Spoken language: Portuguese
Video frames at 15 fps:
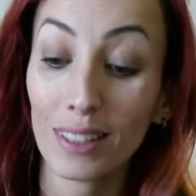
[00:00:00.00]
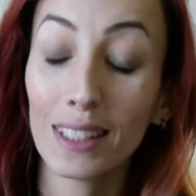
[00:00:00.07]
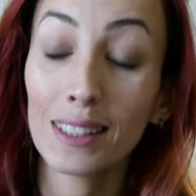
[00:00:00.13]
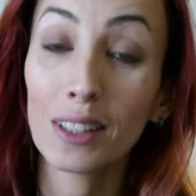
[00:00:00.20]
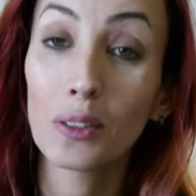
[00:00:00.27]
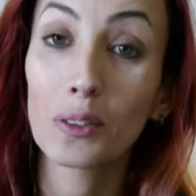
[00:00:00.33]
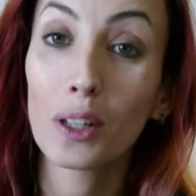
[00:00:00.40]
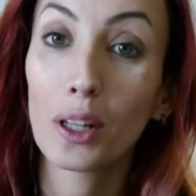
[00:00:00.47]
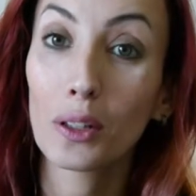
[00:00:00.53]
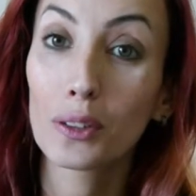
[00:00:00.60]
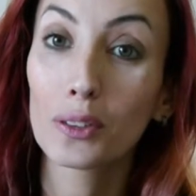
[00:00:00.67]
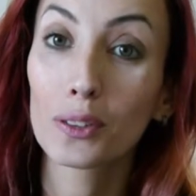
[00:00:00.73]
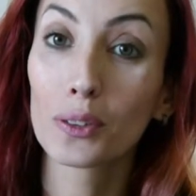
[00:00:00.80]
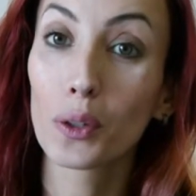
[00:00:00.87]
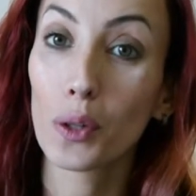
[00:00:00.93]
Então eu
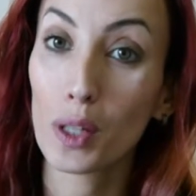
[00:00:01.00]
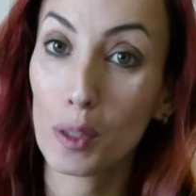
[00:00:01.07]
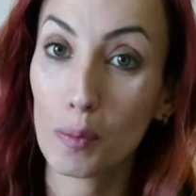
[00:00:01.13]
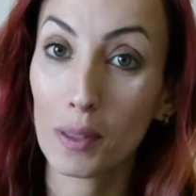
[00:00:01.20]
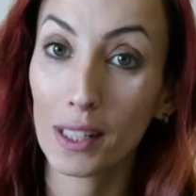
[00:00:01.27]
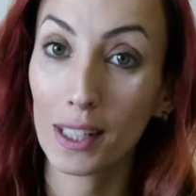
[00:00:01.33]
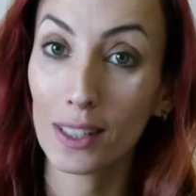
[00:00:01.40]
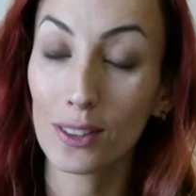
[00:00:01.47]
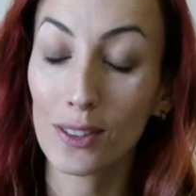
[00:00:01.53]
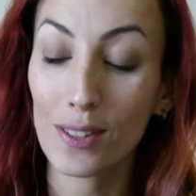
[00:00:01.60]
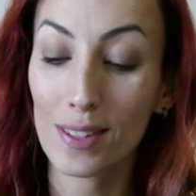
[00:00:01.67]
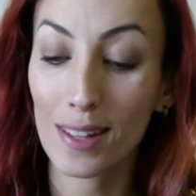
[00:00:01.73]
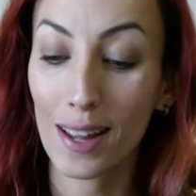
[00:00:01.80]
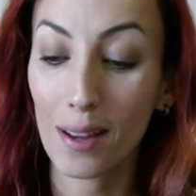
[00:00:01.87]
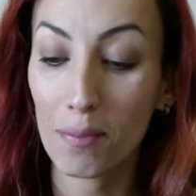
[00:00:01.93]
tenho dois
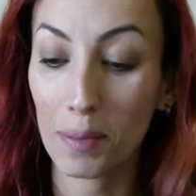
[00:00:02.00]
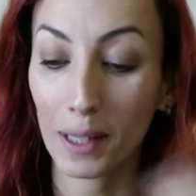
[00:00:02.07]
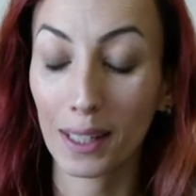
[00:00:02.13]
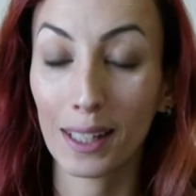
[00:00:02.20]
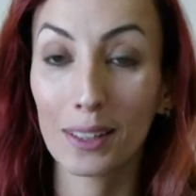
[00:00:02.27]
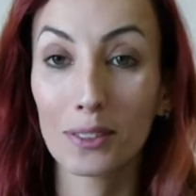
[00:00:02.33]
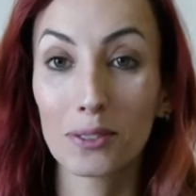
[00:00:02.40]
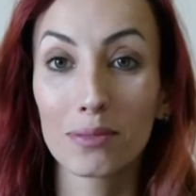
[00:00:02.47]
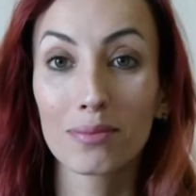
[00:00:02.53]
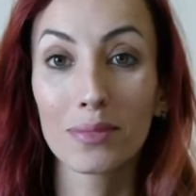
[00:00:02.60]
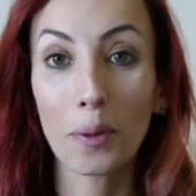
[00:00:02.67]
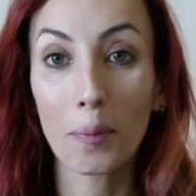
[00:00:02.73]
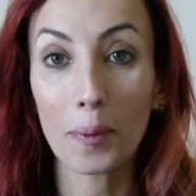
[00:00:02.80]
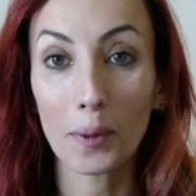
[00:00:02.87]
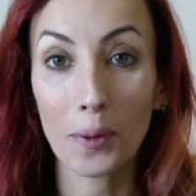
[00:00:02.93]
meninos, né? Pra quem não,
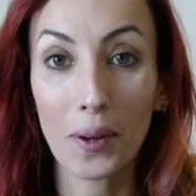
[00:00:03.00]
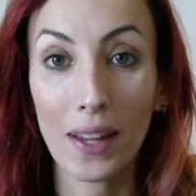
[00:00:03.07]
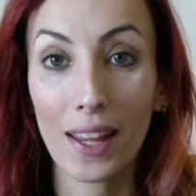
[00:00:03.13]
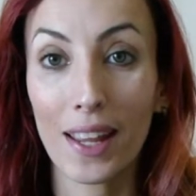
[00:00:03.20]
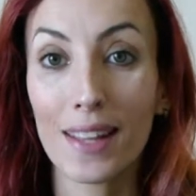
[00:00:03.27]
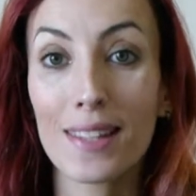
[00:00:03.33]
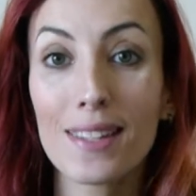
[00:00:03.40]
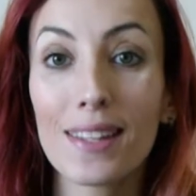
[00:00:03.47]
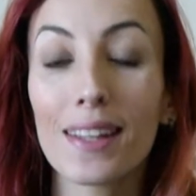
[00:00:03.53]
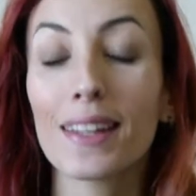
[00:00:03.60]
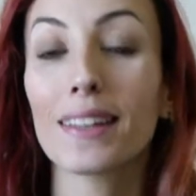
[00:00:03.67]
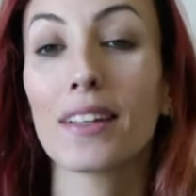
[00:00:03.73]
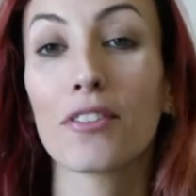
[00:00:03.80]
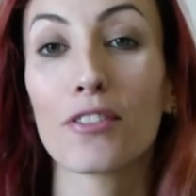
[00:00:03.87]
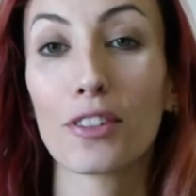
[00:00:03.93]
não me conhece e
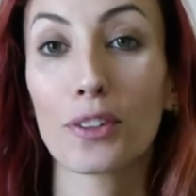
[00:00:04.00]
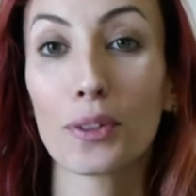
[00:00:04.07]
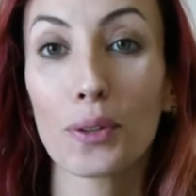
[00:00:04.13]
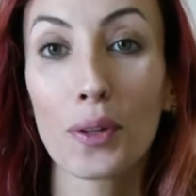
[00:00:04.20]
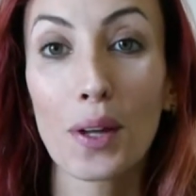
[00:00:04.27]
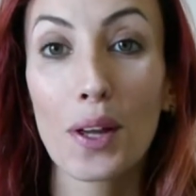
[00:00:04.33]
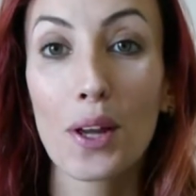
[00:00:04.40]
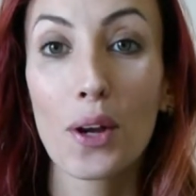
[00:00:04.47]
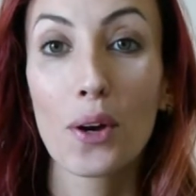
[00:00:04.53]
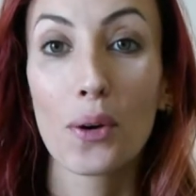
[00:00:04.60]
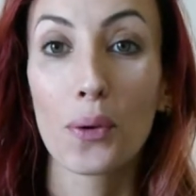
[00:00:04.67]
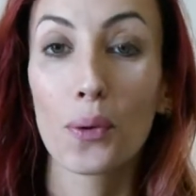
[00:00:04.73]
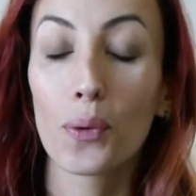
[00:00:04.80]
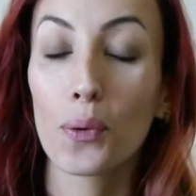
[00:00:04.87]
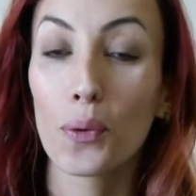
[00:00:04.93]
tá vendo
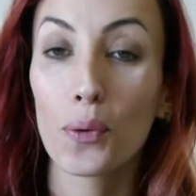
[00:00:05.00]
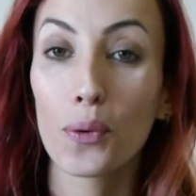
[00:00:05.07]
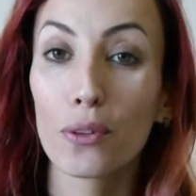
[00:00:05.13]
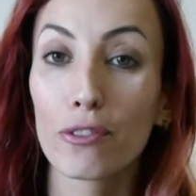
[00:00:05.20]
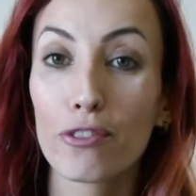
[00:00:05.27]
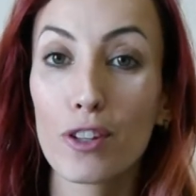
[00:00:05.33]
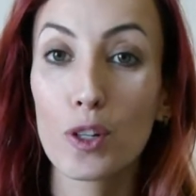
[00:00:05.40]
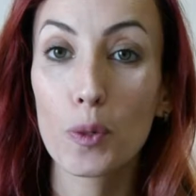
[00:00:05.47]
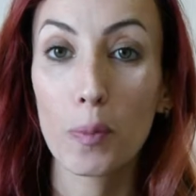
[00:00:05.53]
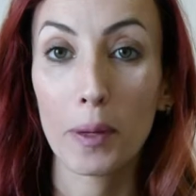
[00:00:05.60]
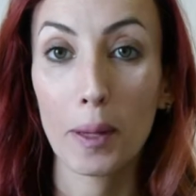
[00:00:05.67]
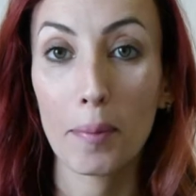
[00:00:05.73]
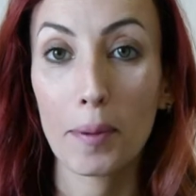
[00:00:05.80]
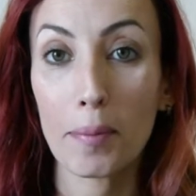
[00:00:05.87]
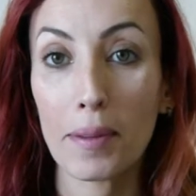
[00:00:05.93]
o, o vídeo
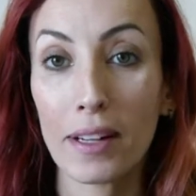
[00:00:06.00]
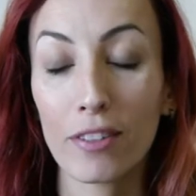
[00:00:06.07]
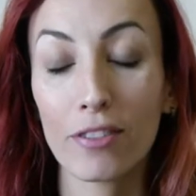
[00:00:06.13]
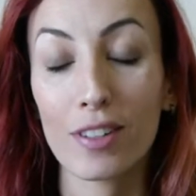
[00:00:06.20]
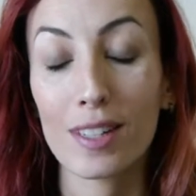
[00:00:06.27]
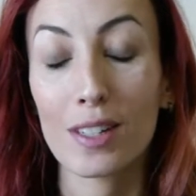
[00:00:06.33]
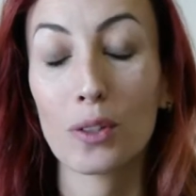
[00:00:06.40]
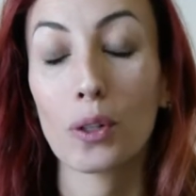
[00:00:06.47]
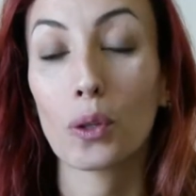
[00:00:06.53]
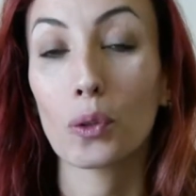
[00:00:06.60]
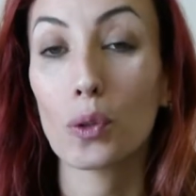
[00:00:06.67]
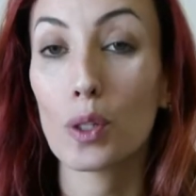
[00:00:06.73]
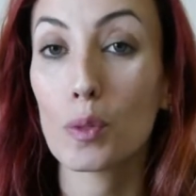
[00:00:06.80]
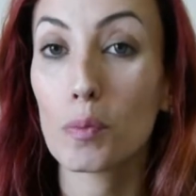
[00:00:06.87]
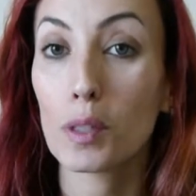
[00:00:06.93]
pela primeira vez, eu tenho
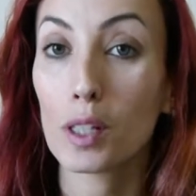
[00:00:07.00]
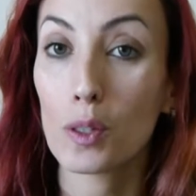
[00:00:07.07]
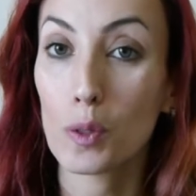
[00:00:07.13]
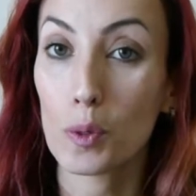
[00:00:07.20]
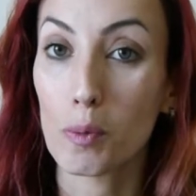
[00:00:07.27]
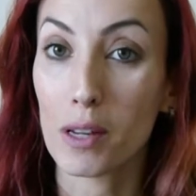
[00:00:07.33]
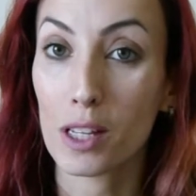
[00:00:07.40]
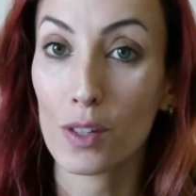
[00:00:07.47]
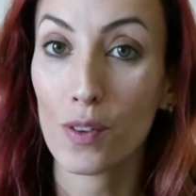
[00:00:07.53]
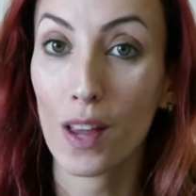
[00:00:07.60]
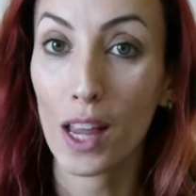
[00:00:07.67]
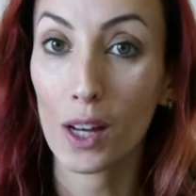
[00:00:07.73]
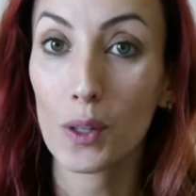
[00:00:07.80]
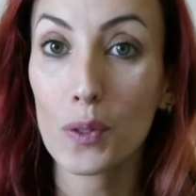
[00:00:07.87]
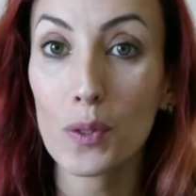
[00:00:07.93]
dois meninos mais
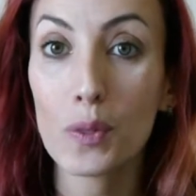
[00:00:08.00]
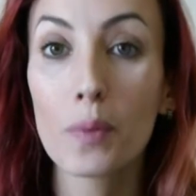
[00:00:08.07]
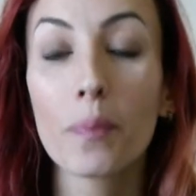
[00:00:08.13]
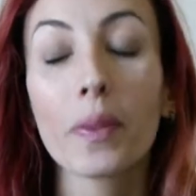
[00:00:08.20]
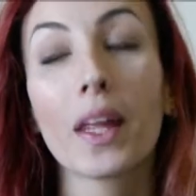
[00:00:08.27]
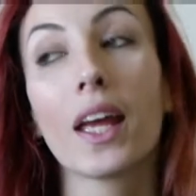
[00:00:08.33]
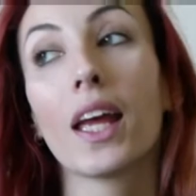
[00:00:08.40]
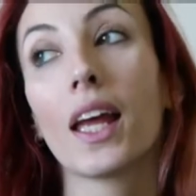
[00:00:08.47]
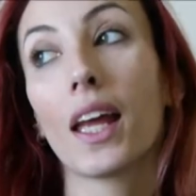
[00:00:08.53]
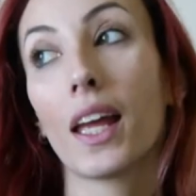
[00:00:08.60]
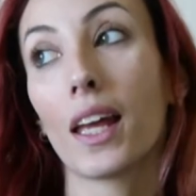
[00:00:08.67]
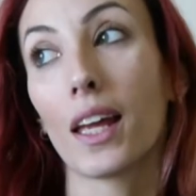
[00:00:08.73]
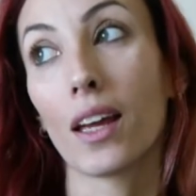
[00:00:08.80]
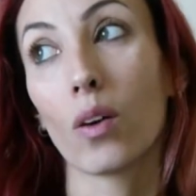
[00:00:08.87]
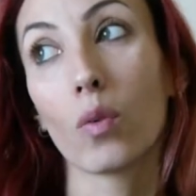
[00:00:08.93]
velhos.
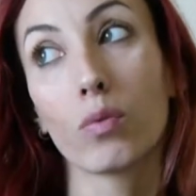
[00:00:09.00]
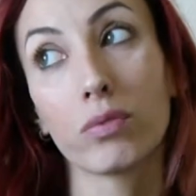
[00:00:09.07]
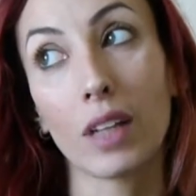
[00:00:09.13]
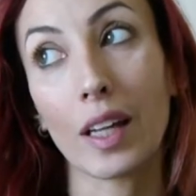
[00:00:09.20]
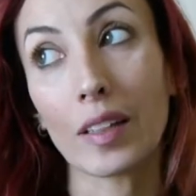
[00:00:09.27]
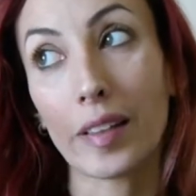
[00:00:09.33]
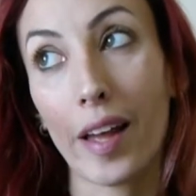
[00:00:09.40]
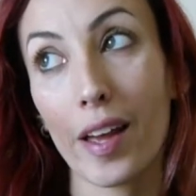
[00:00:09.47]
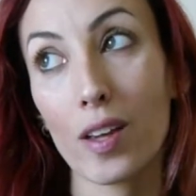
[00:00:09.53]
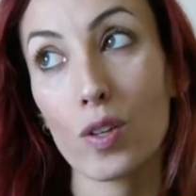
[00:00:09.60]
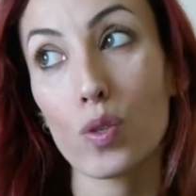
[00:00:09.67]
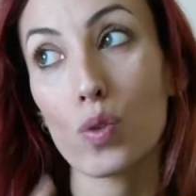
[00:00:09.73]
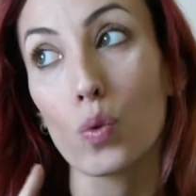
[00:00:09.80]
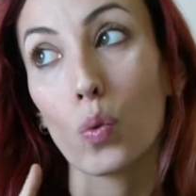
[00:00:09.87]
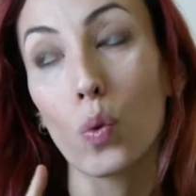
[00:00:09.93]
É, um tem
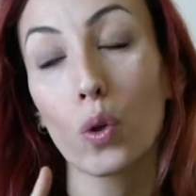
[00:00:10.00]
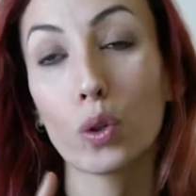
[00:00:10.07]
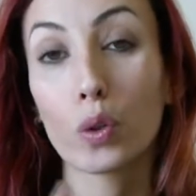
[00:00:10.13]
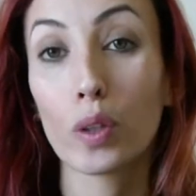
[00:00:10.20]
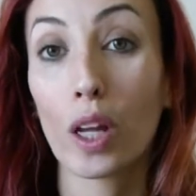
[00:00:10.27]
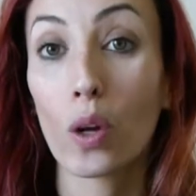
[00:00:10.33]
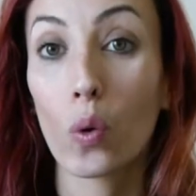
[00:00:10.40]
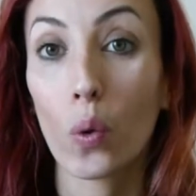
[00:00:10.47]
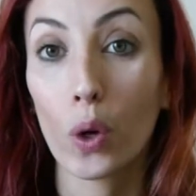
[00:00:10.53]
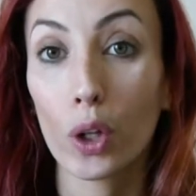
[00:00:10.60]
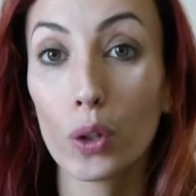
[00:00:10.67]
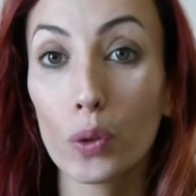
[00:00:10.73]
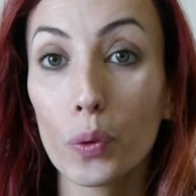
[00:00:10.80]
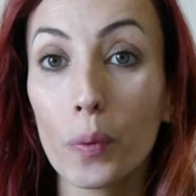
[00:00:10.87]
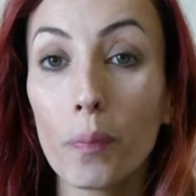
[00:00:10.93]
10, o outro tem
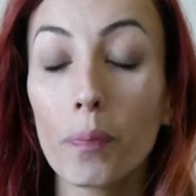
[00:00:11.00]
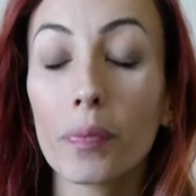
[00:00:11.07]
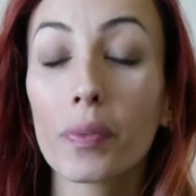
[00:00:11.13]
8.